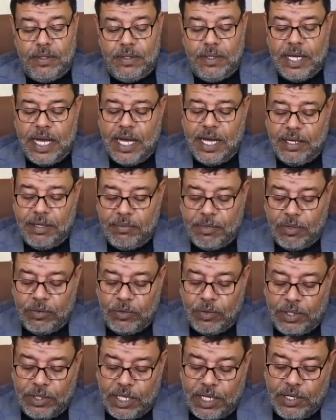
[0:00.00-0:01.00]
لا
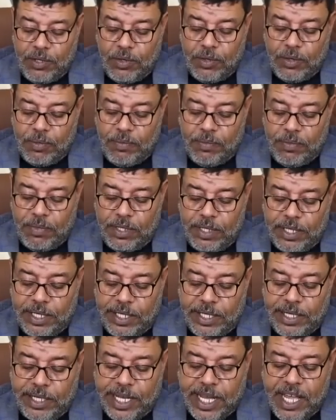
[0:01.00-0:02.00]
موضوعنا اليوم
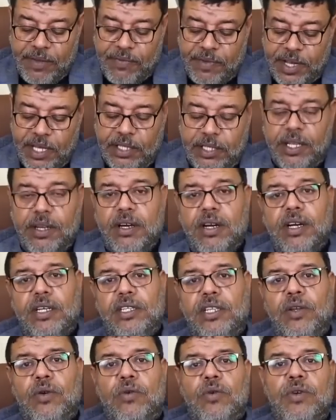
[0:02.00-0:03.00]
كيف
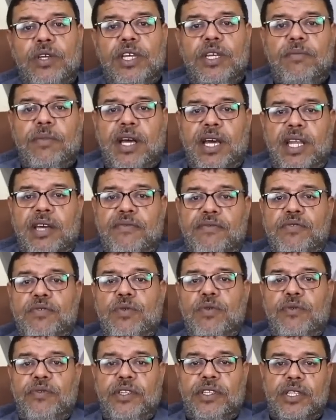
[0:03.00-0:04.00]
يتناقض الخوئي مع
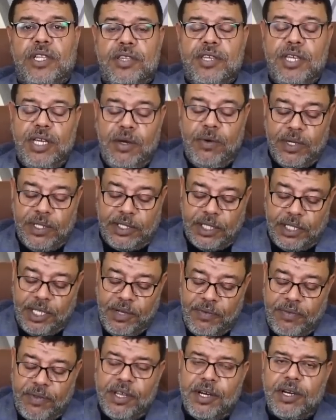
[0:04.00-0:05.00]
نفسه في التصحيح
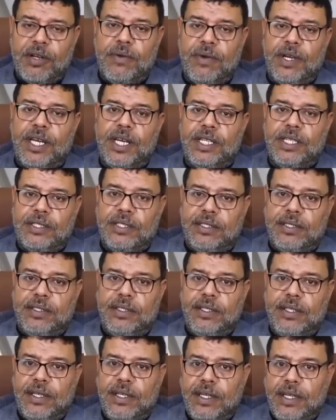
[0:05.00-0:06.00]
والتضعيف للروايات
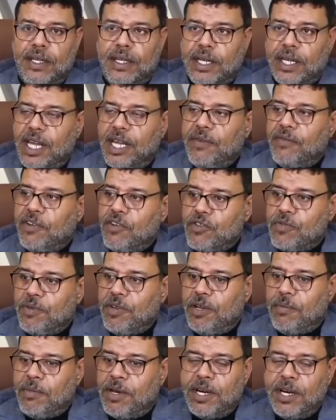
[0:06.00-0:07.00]
كيف
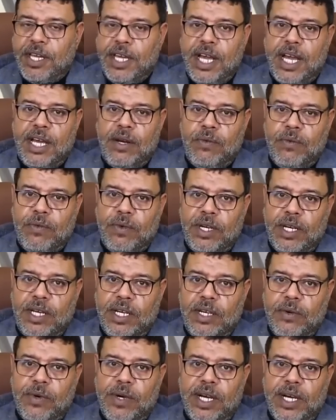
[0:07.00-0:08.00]
يصبح مرجعا
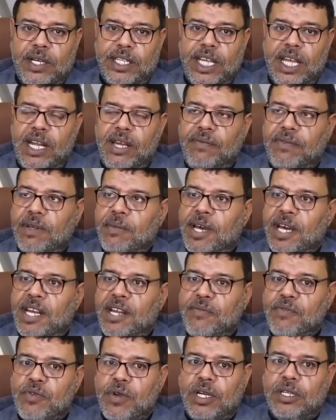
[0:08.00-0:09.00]
واختلف مع
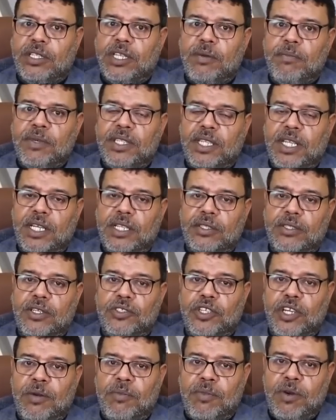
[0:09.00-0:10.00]
نفسه أكثر من
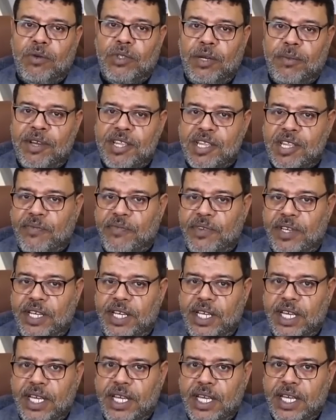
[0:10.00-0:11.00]
13 موضع بس
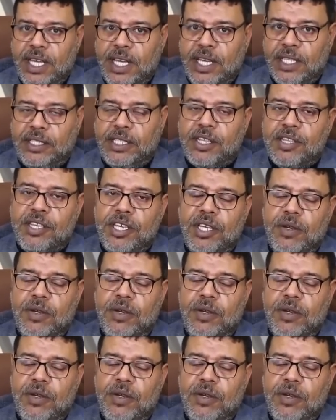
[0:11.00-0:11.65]
في التصحيح